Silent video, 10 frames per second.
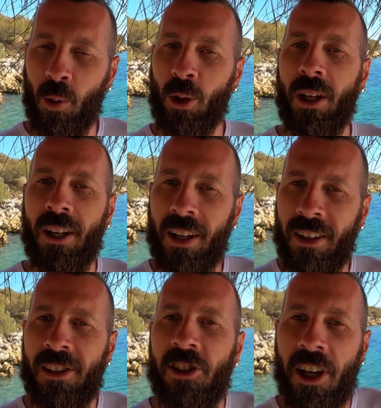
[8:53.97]
Mutlaka
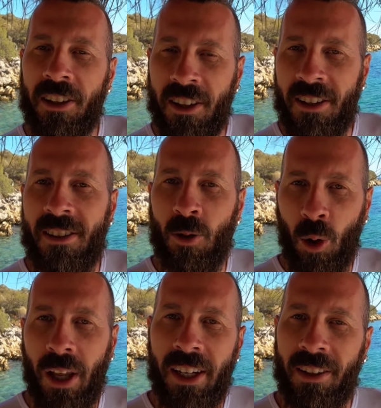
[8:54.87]
dalış çantanız
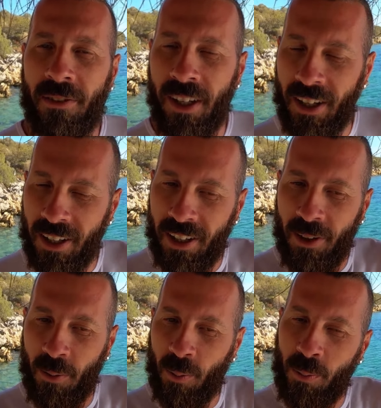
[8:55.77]
dolar ve
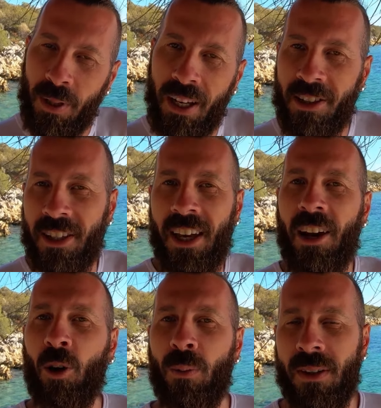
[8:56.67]
birazcık
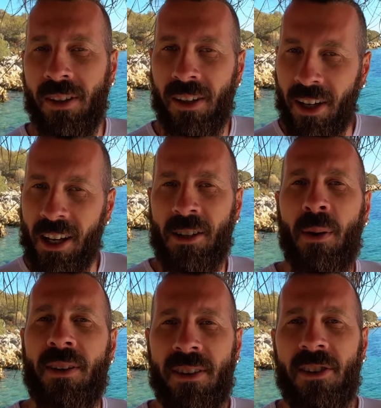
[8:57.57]
yer olması her
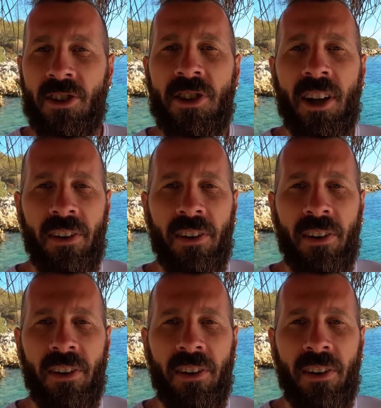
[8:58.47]
zaman sizin için